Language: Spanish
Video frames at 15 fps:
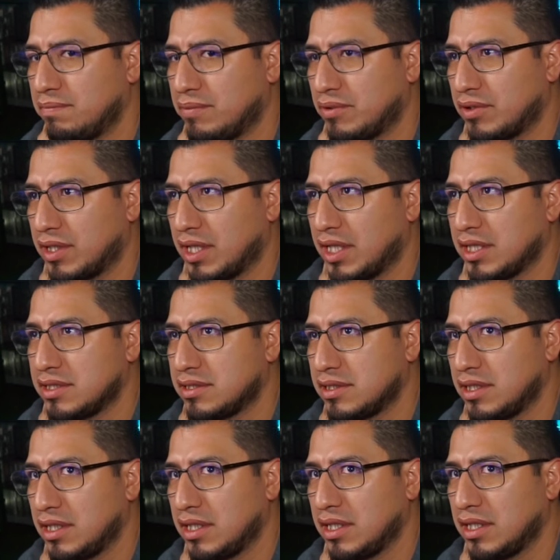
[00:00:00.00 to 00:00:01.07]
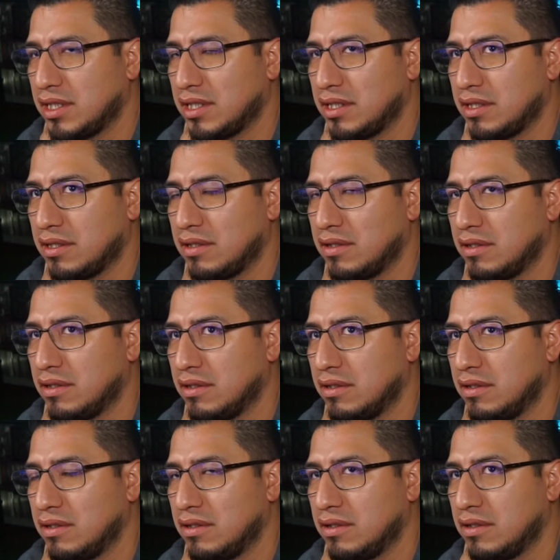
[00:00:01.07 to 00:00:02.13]
¿por qué este...?
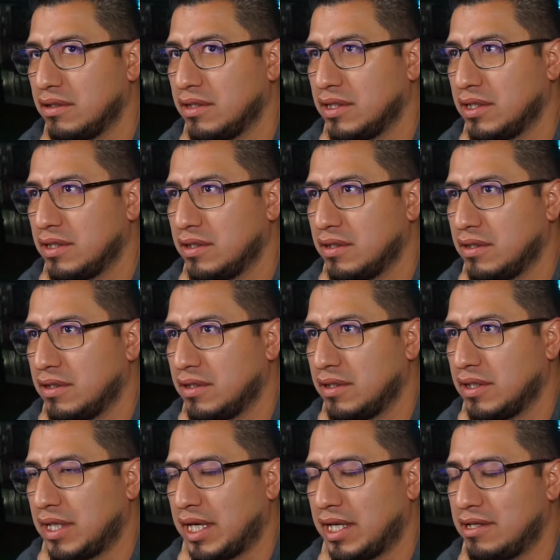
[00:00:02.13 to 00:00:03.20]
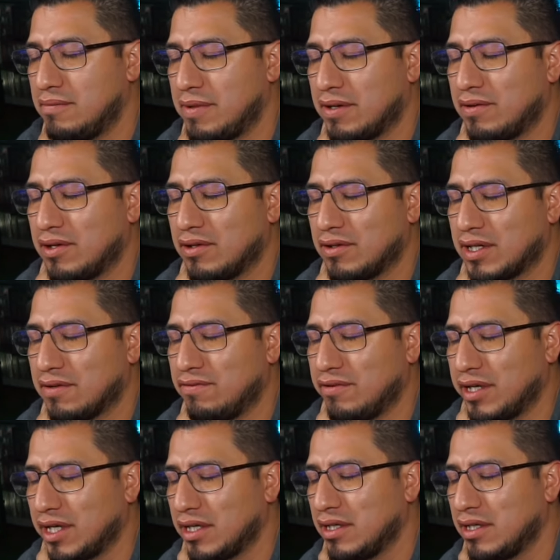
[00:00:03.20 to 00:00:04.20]
Ah, no me acuerdo qué fue.